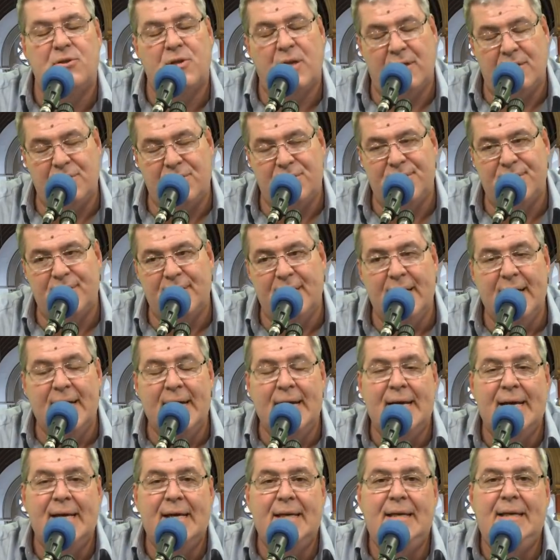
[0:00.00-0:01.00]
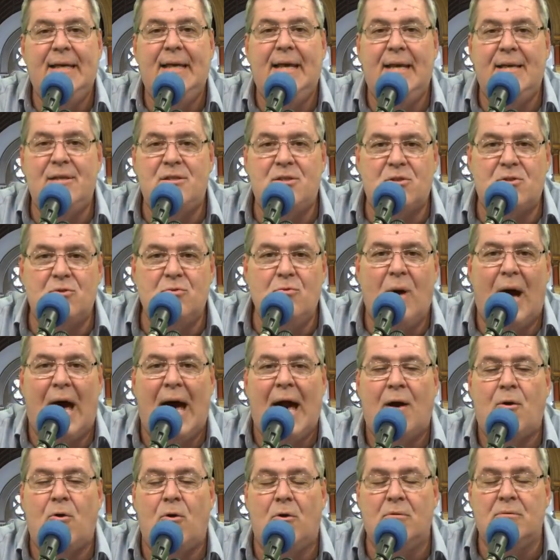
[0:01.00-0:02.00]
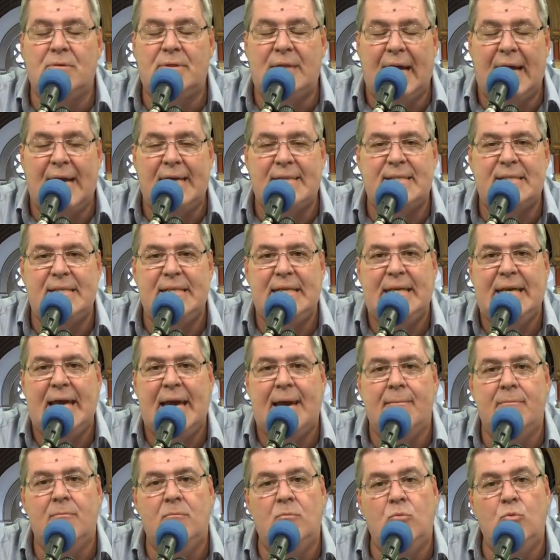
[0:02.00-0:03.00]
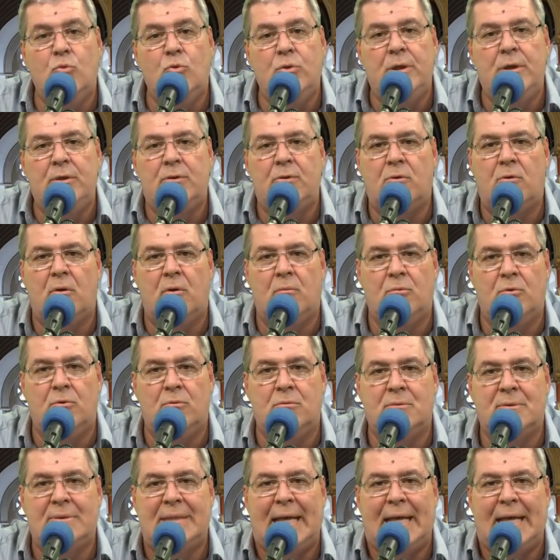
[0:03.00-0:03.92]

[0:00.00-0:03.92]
Gente, isso acontece e é muito comum.